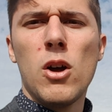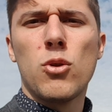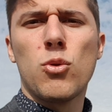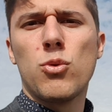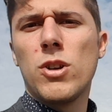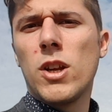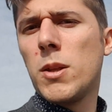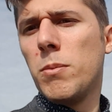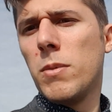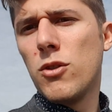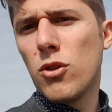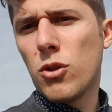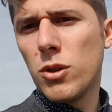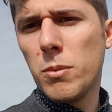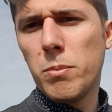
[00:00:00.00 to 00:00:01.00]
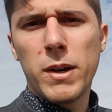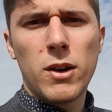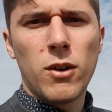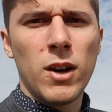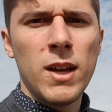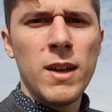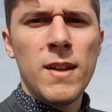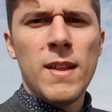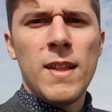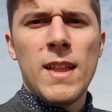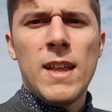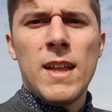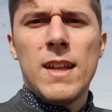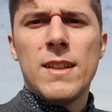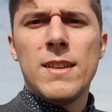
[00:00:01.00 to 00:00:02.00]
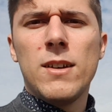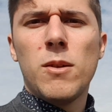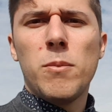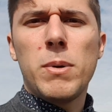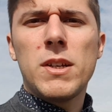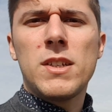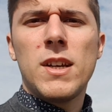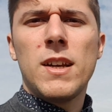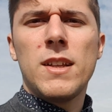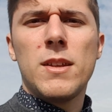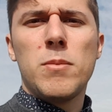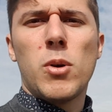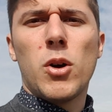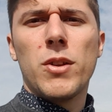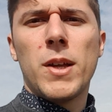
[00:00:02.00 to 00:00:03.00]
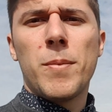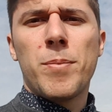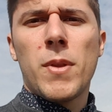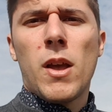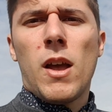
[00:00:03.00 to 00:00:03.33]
scusatemi il gioco di parole, di non passare di moda.